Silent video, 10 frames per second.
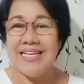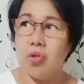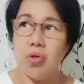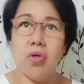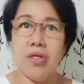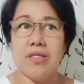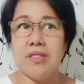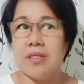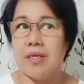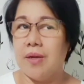So,
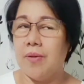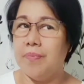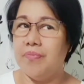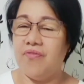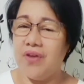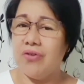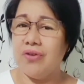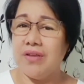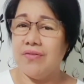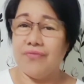is uh,
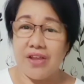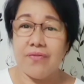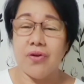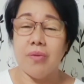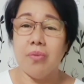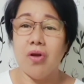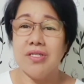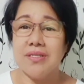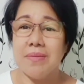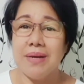very favorable
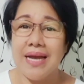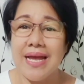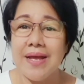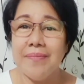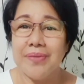sa mga